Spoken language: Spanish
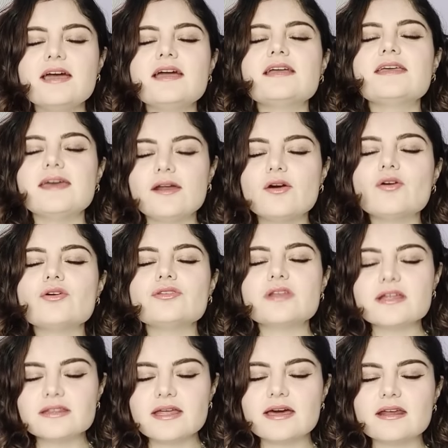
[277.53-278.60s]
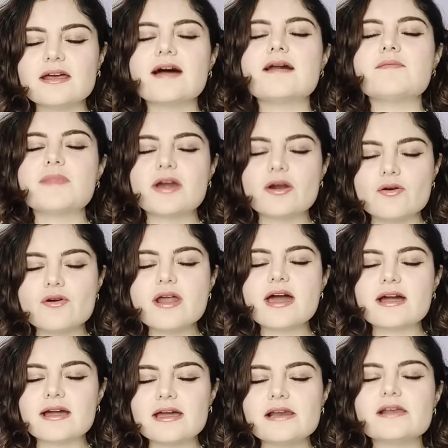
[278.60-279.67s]
quiero contratar al mejor
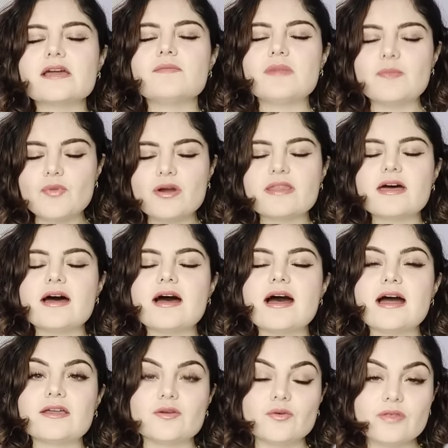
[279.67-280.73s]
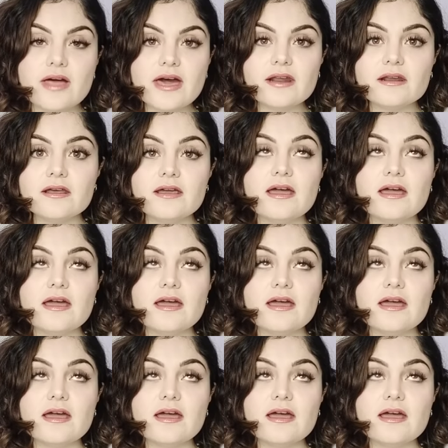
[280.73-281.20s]
ángel que me pueda ayudar